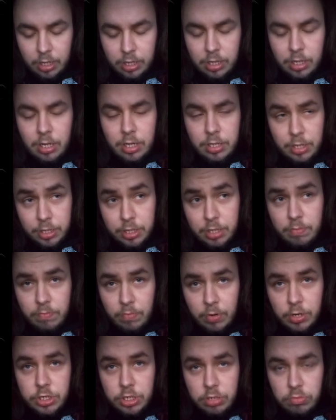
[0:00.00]
na, na tym
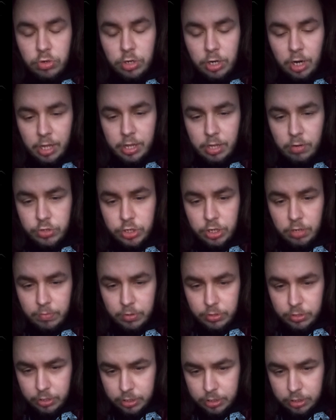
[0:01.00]
właśnie mój kanał się
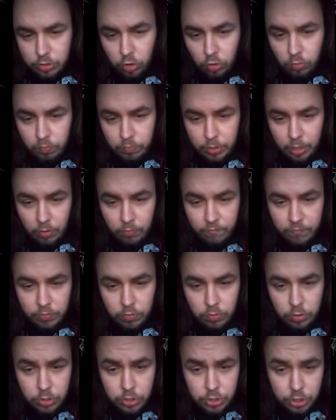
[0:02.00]
będzie skupiał
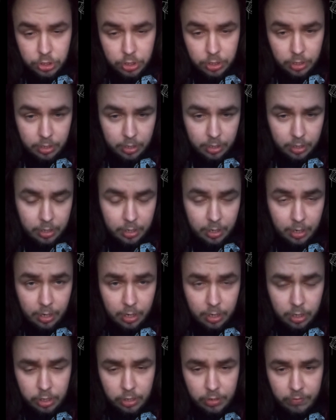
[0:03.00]
wyłącznie na
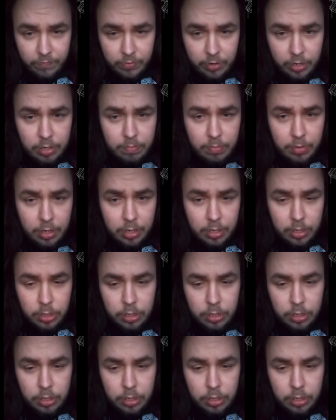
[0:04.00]
grach i filmach,